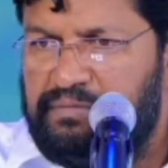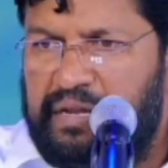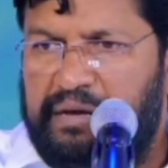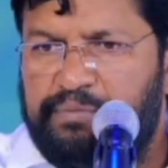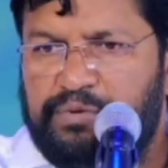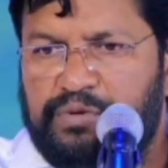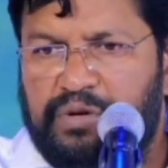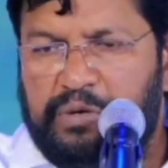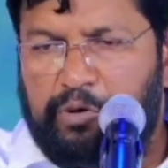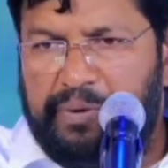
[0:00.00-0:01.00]
అలా
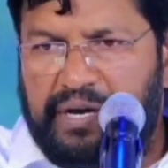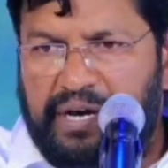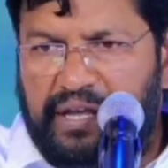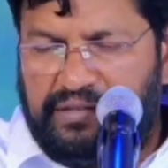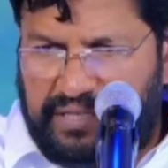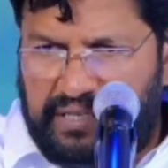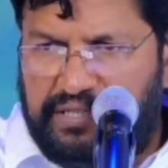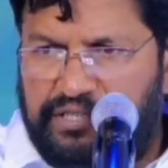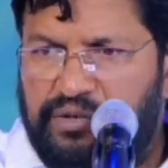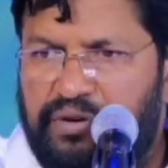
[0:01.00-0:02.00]
పూనుకొని గొప్ప కార్యాలు
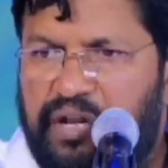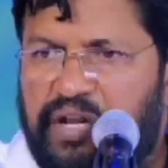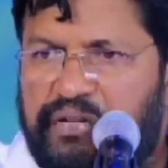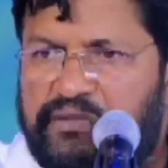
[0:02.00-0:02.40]
సాధించిన వాళ్ళే